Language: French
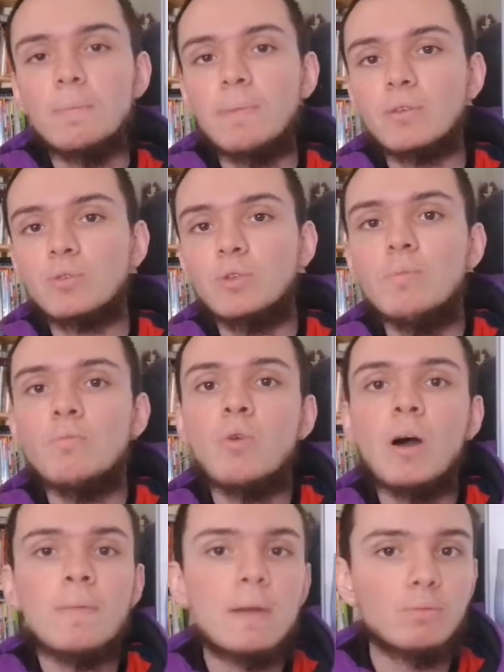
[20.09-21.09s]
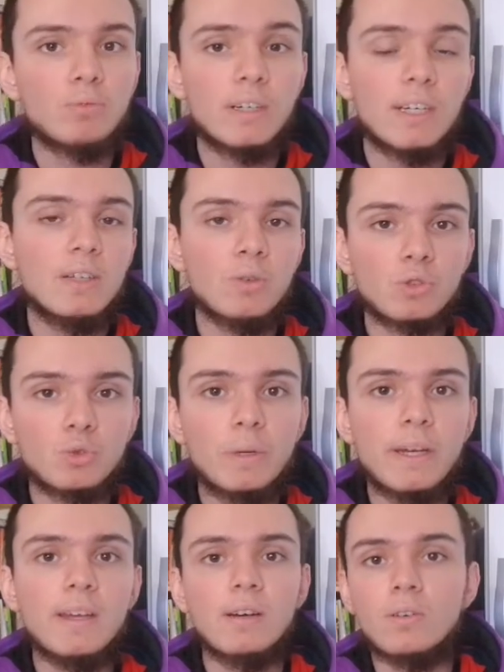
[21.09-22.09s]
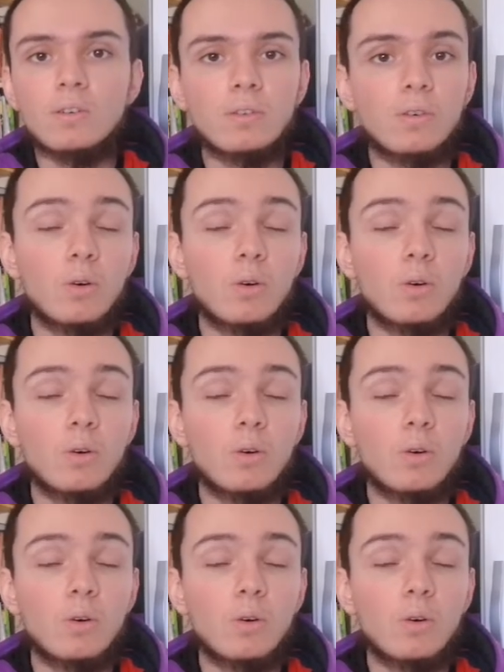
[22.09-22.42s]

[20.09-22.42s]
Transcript: parce que moi-même, ayant joué en,